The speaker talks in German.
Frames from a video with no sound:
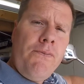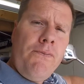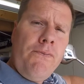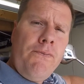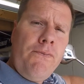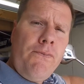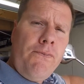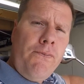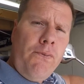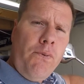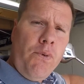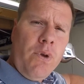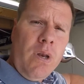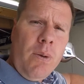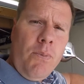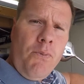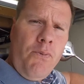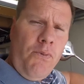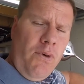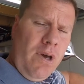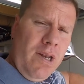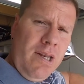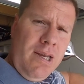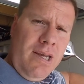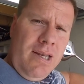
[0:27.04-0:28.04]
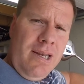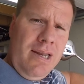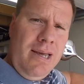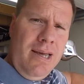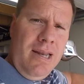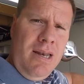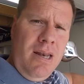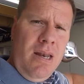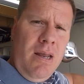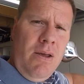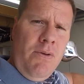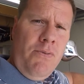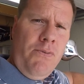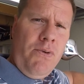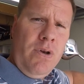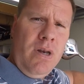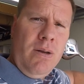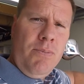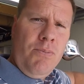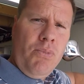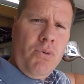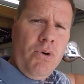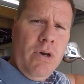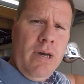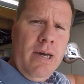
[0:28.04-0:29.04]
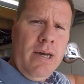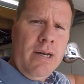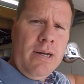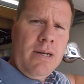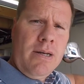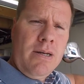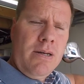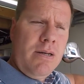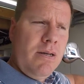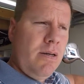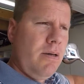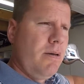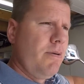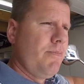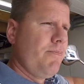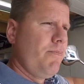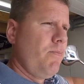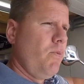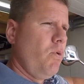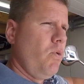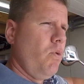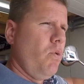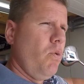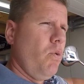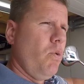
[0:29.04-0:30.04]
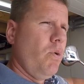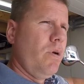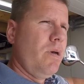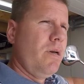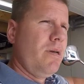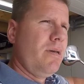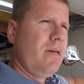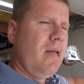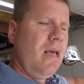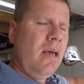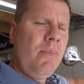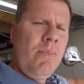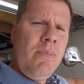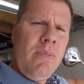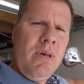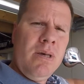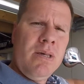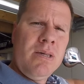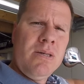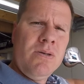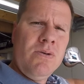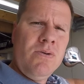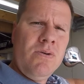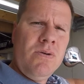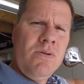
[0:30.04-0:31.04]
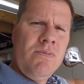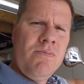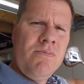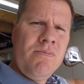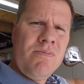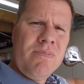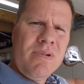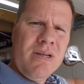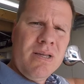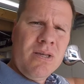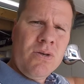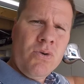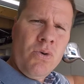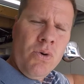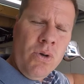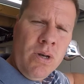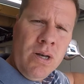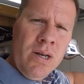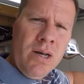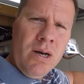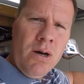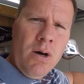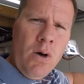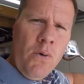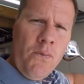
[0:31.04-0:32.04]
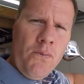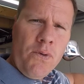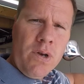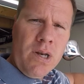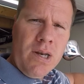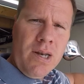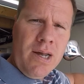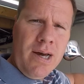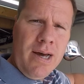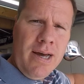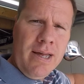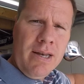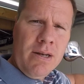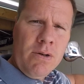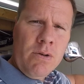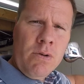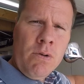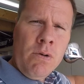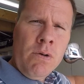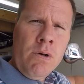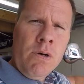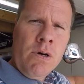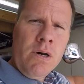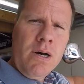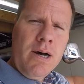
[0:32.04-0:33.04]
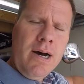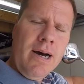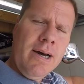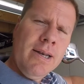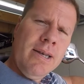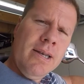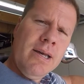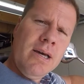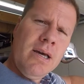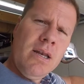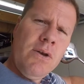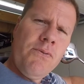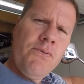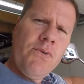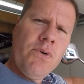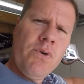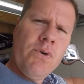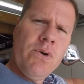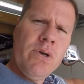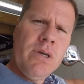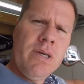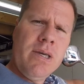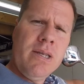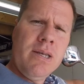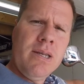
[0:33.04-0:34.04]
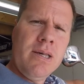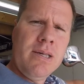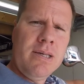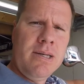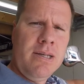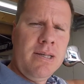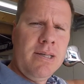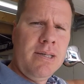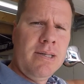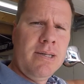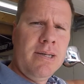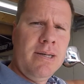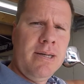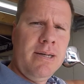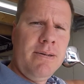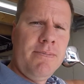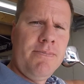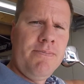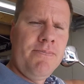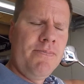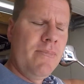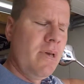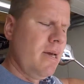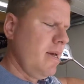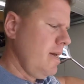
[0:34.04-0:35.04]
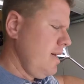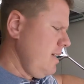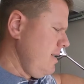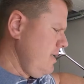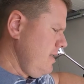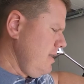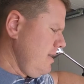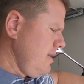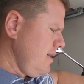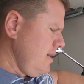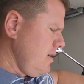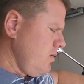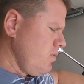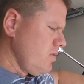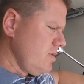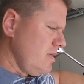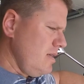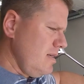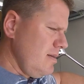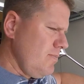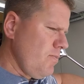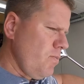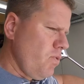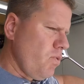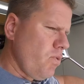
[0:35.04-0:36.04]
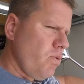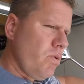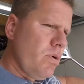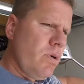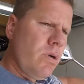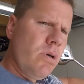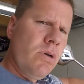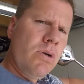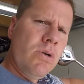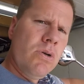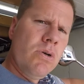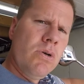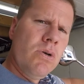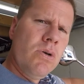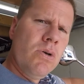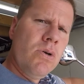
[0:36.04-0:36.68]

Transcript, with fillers: vor dem fertigen Ende von dem Projekt und denke mir so, das könnte auch für den einen oder anderen von euch interessant sein. Aus diesem Grund